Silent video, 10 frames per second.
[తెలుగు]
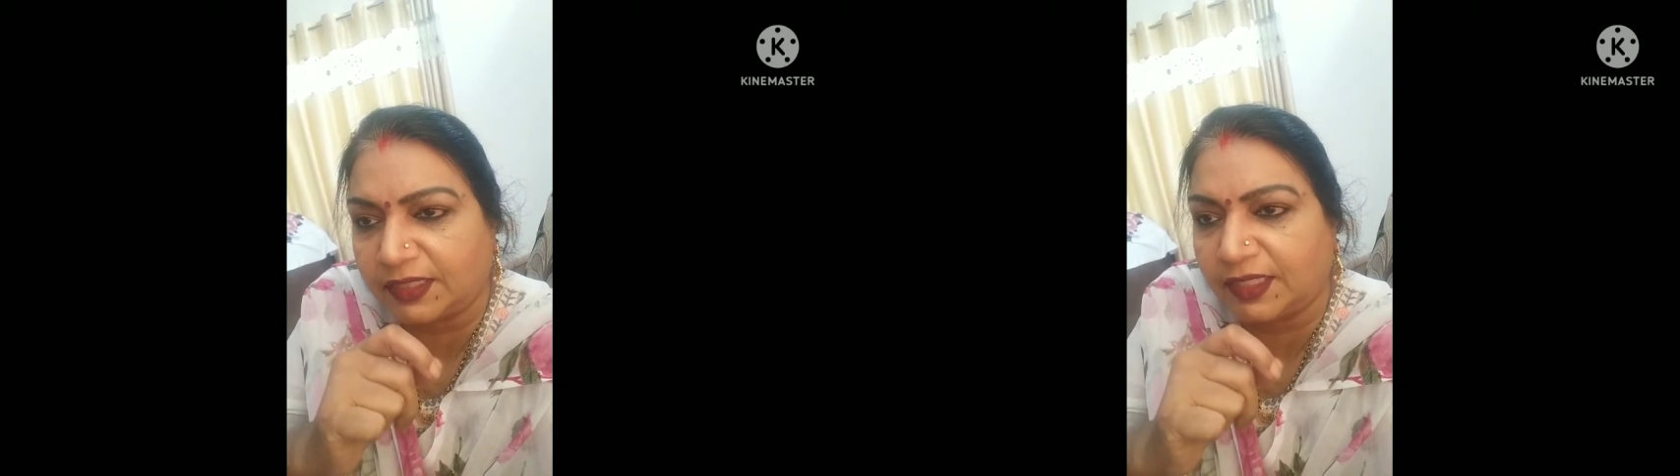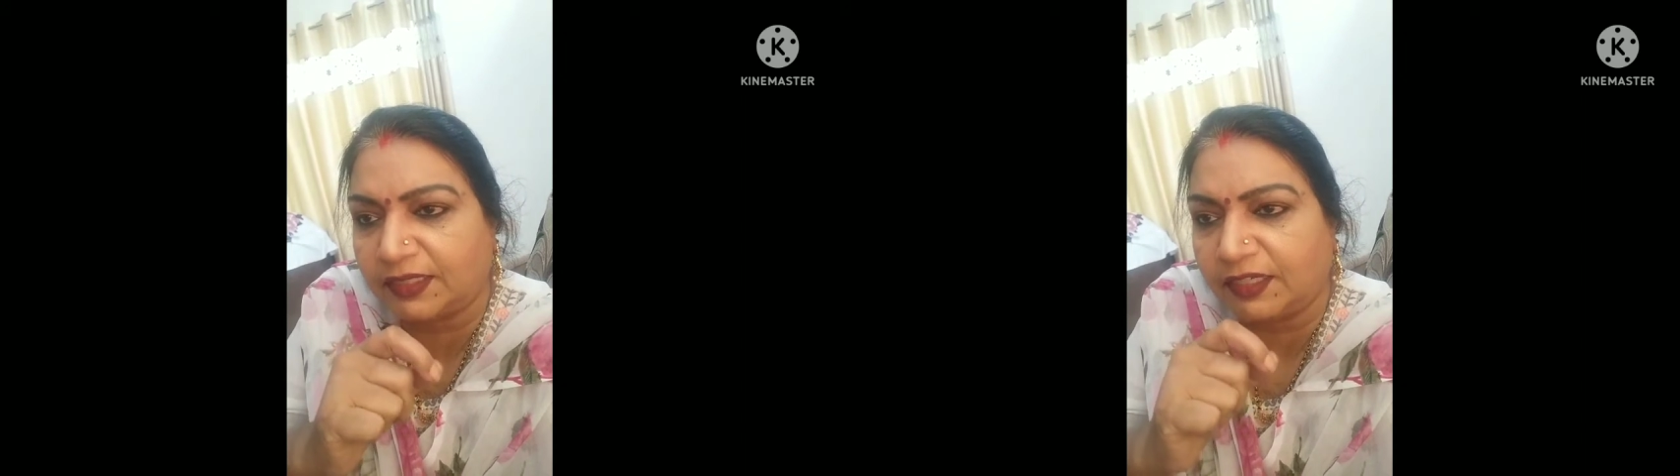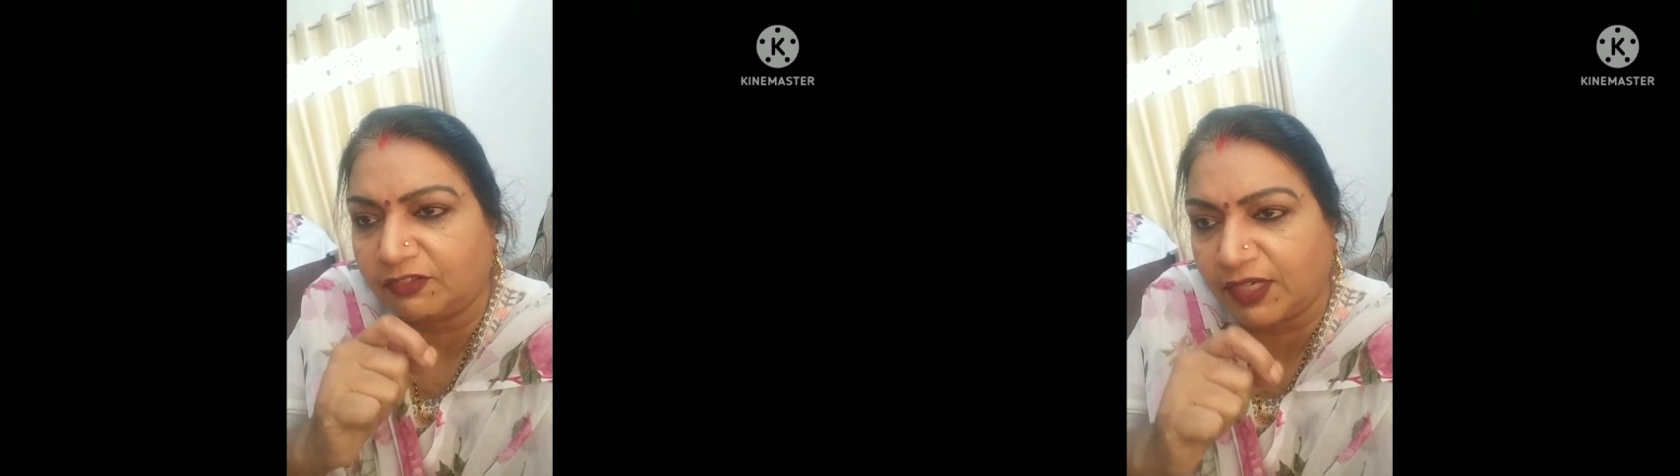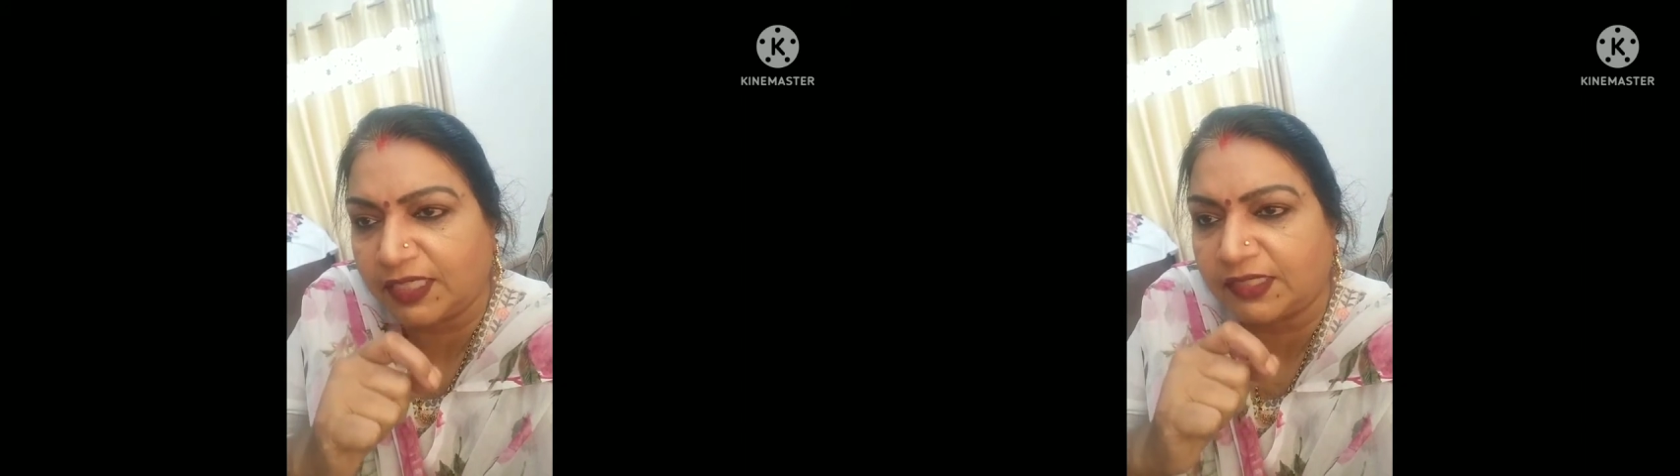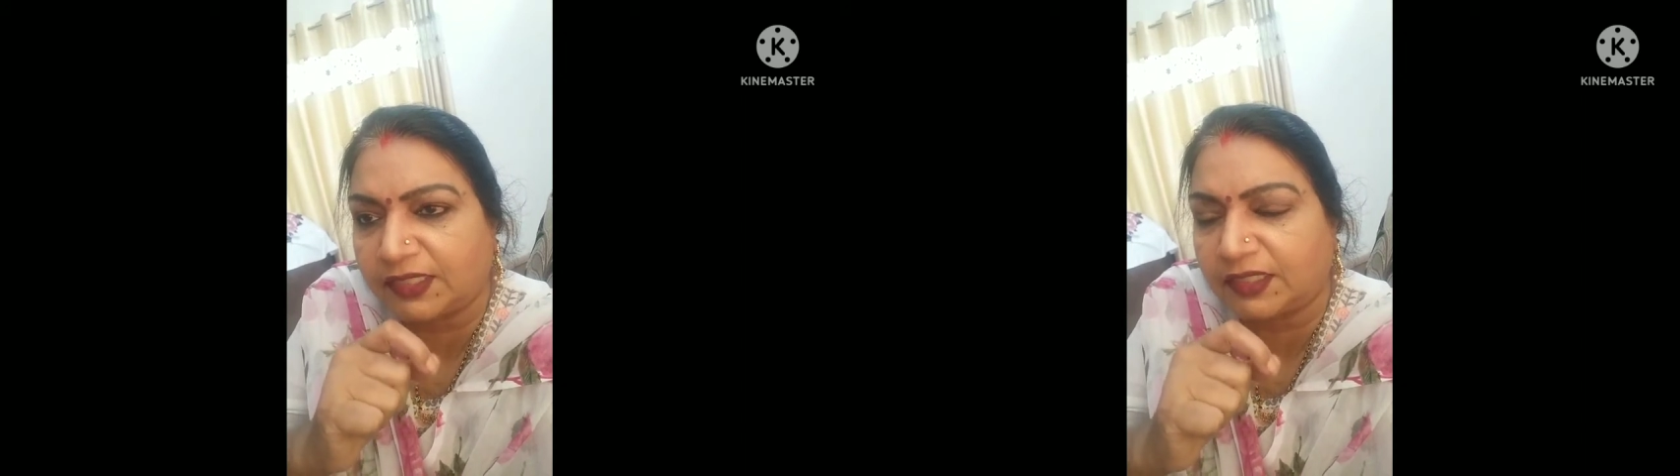ఇదైందా
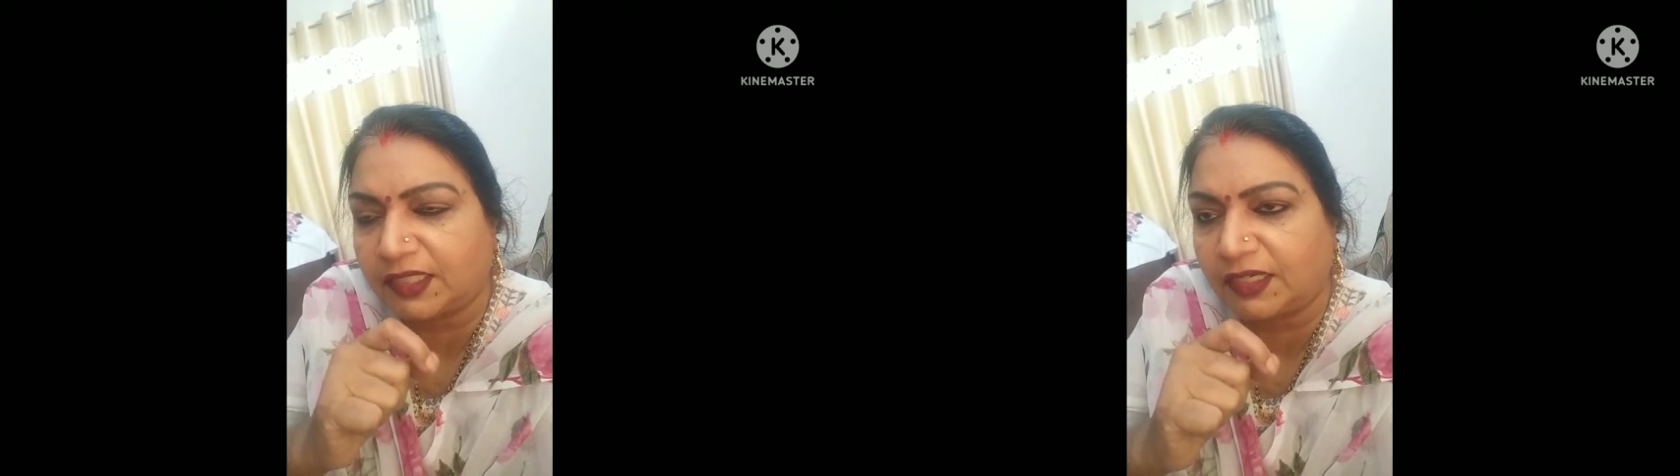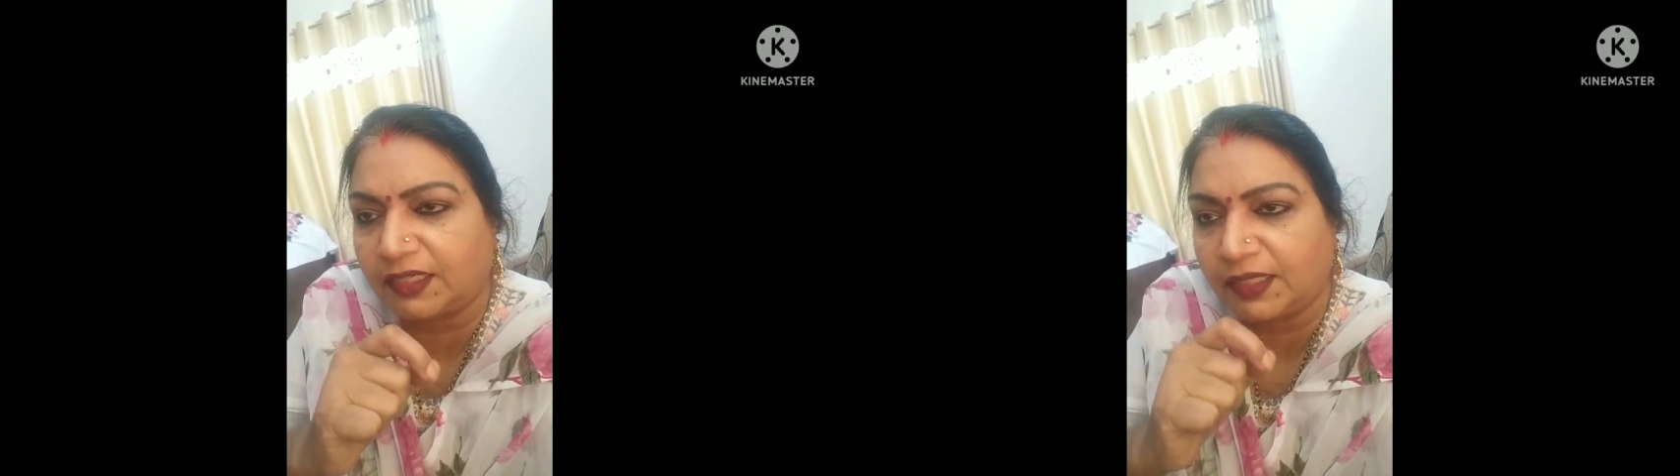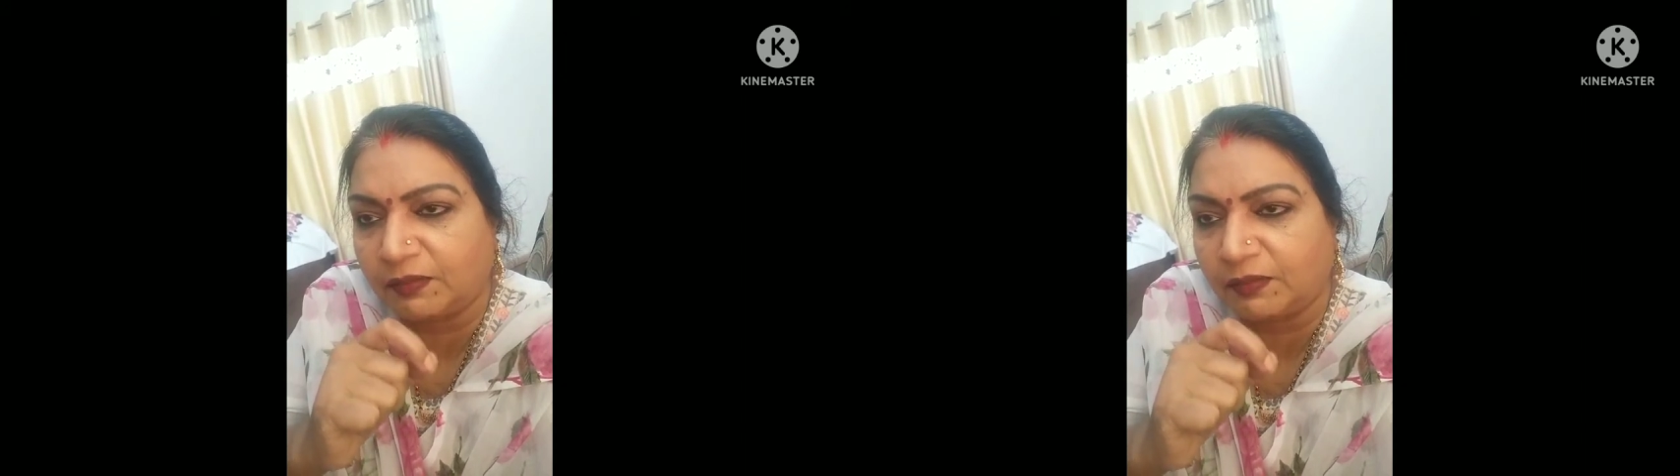ఫైల్ చేశారా